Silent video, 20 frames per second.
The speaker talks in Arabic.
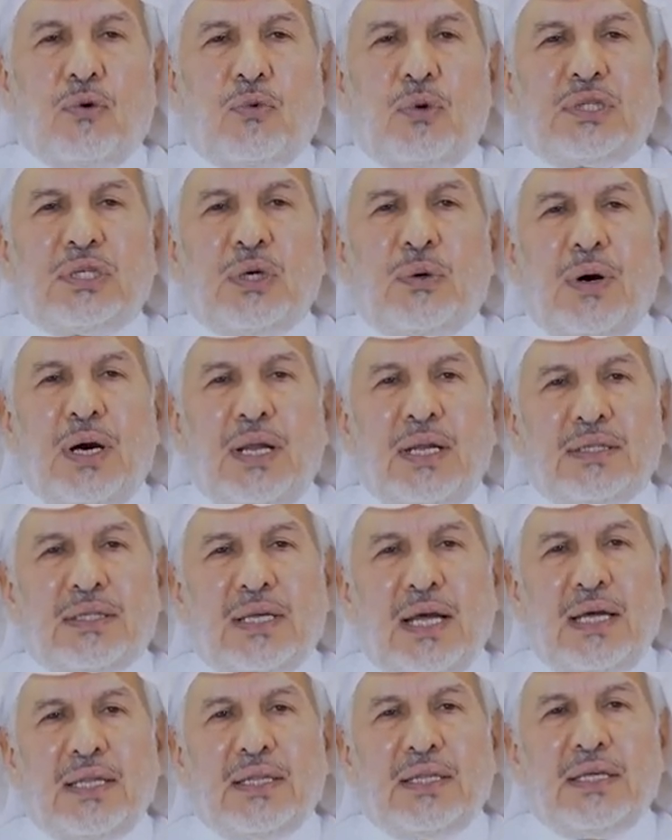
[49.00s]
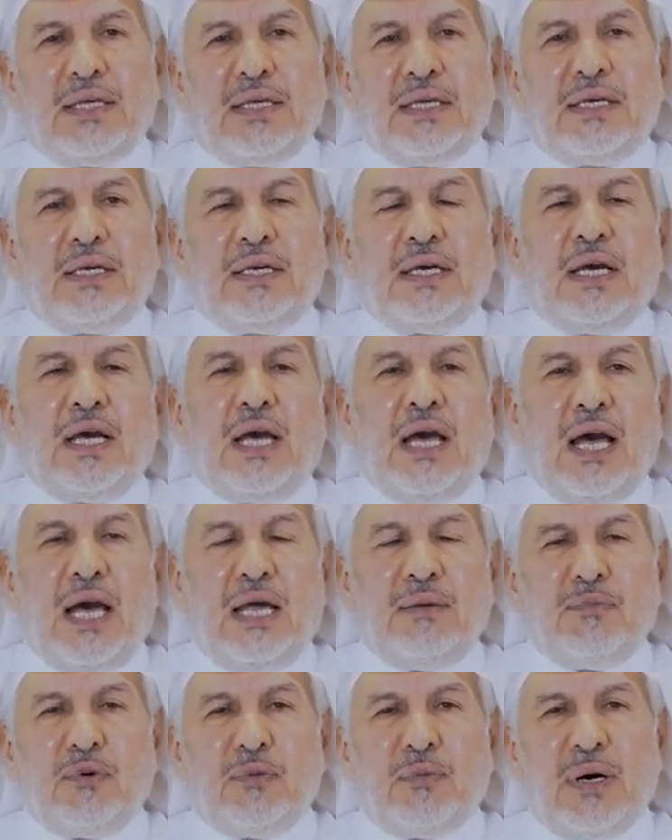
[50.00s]
وتوالت هذه
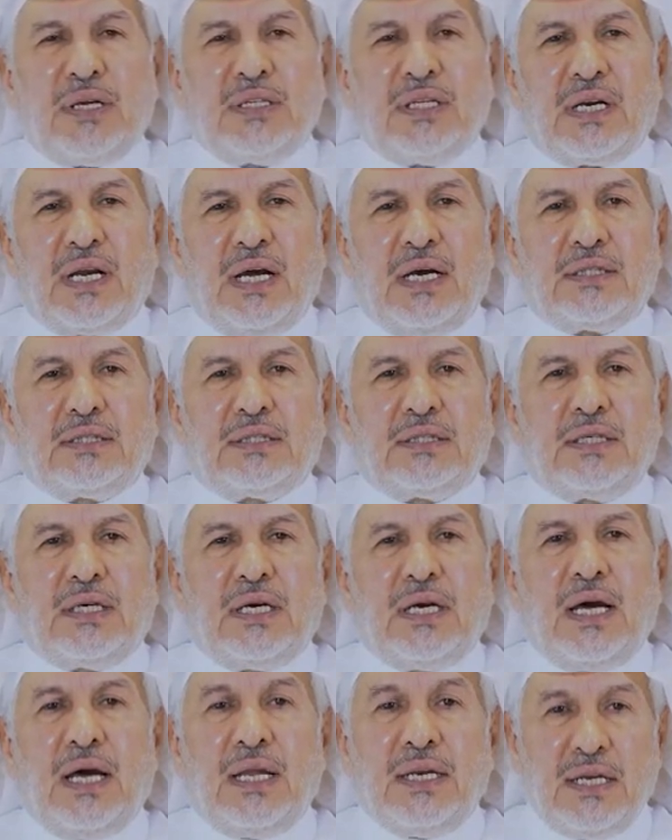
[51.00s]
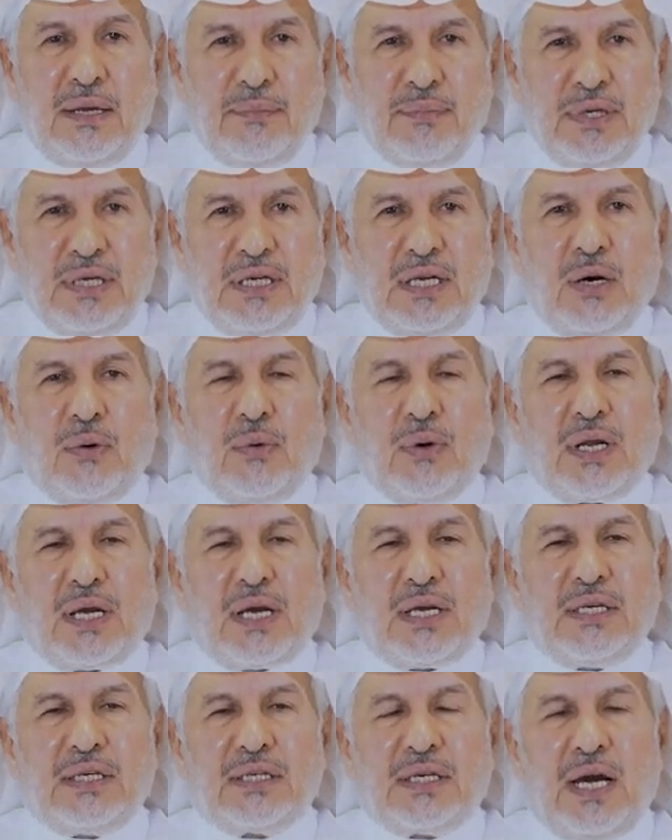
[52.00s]
المبادرات النبيلة
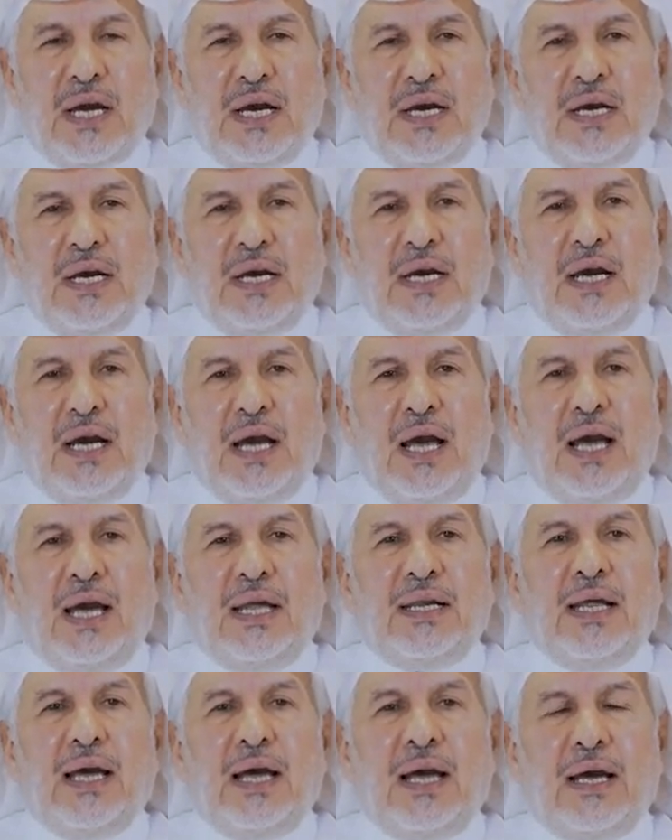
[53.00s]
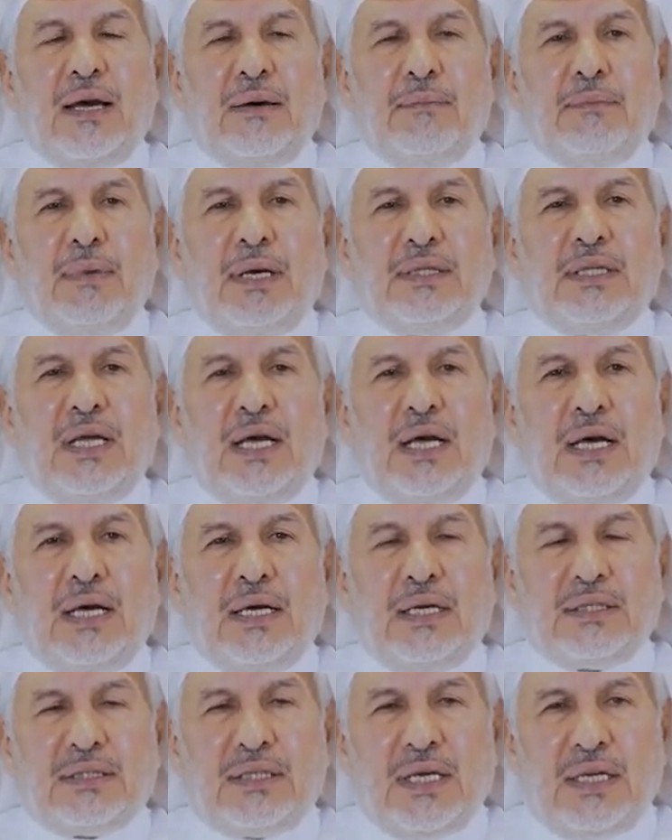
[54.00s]
والخيرة على مدى
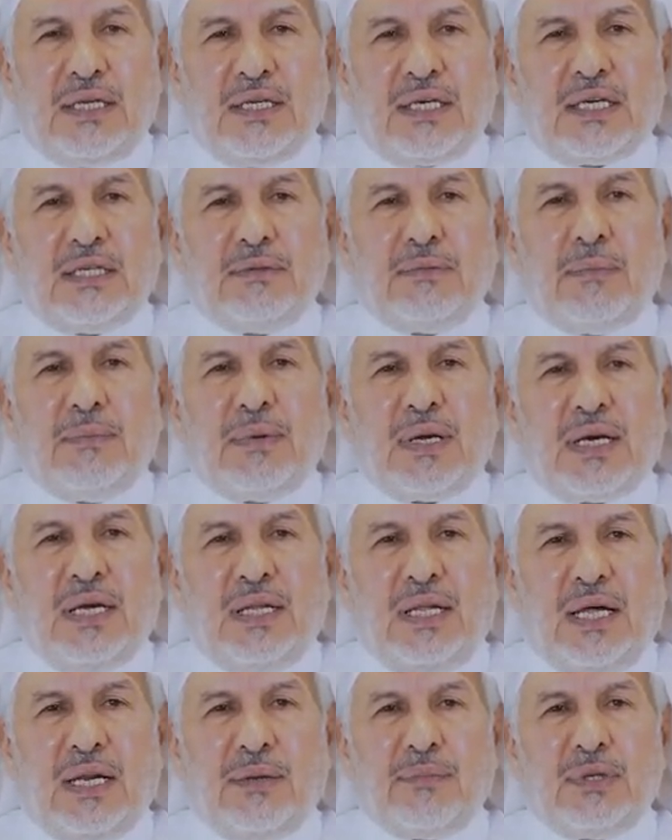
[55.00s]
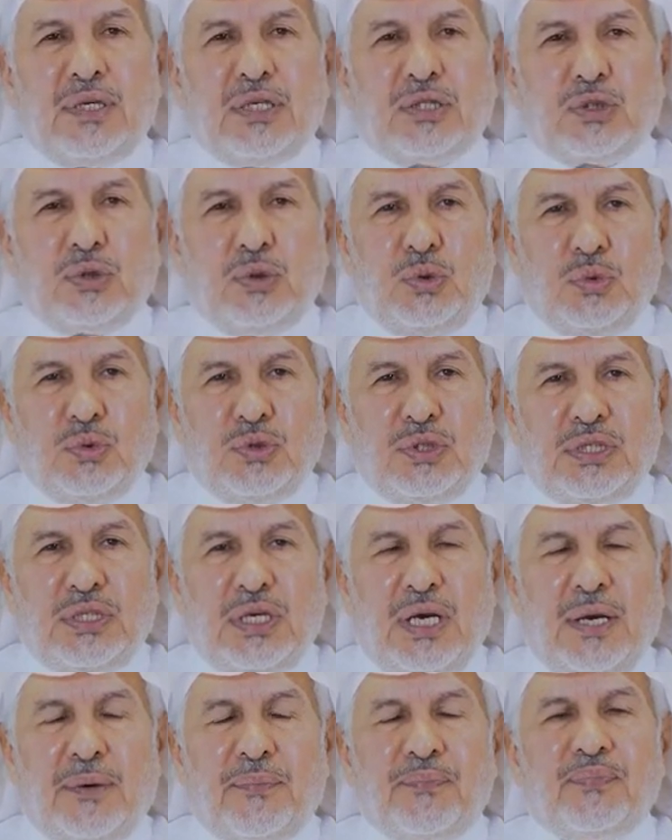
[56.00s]
تاريخ المملكة العربية
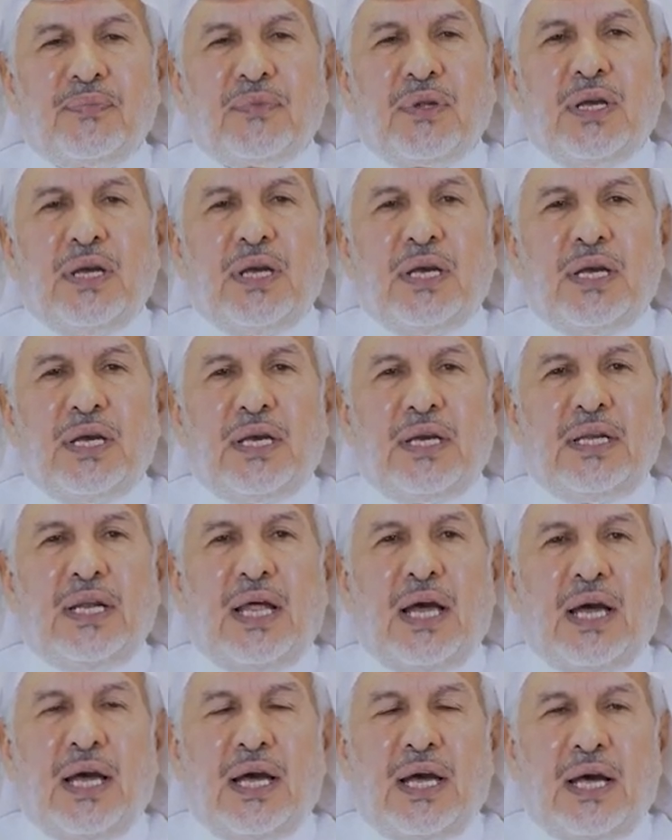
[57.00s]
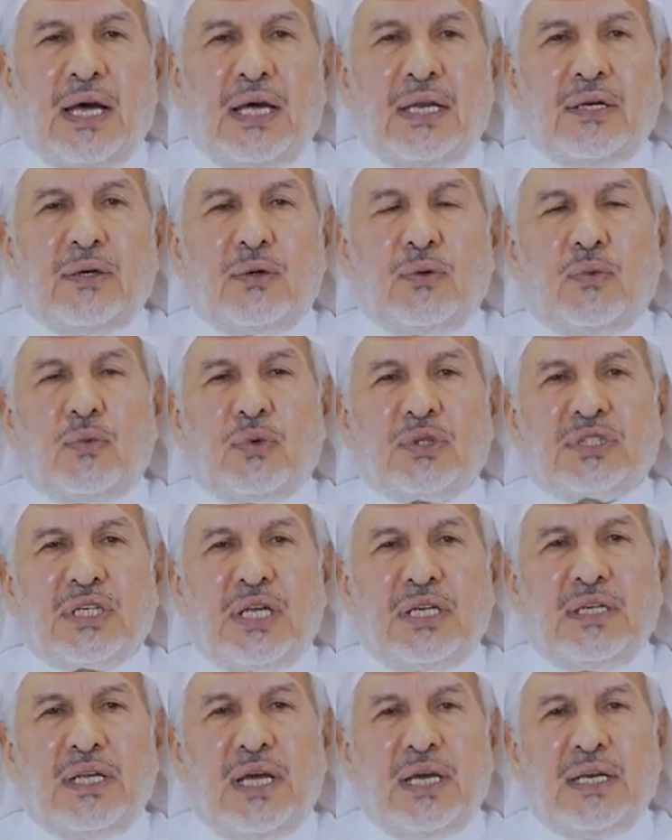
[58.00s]
السعودية الى ان
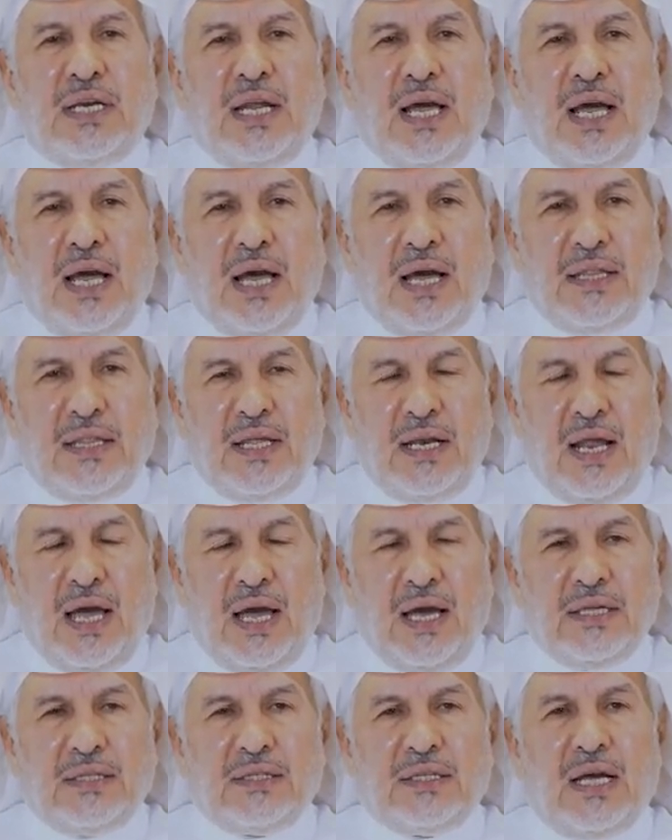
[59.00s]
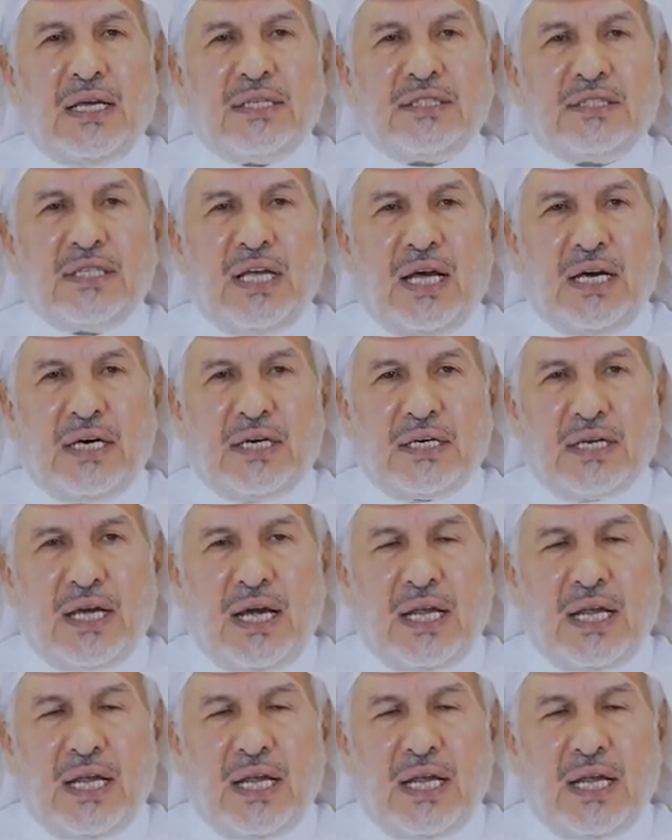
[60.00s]
وصلنا الى هذا العهد الزاهر